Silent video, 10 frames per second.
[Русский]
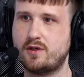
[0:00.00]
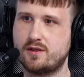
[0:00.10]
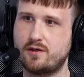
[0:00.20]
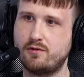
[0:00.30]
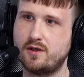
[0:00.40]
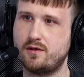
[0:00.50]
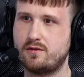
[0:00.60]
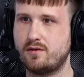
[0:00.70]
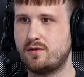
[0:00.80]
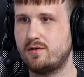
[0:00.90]
раскрывает
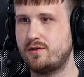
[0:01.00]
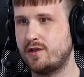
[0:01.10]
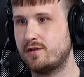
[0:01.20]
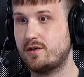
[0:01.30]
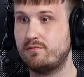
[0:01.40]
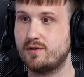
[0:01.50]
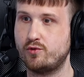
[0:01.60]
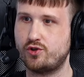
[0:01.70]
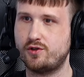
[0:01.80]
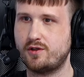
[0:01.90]
а, некоторые
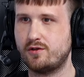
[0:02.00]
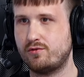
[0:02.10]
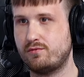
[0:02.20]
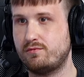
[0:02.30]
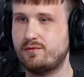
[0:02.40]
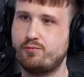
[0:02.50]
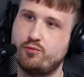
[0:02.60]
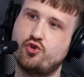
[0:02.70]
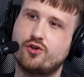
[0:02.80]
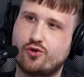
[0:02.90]
возможности, с
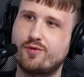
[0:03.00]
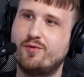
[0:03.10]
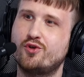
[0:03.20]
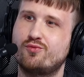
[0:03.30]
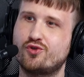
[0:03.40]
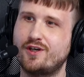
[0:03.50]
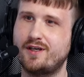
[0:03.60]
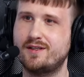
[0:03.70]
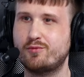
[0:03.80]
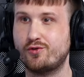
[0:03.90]
помощью которых мы можем
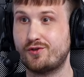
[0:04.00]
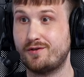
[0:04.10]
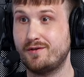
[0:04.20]
ускорять запросы.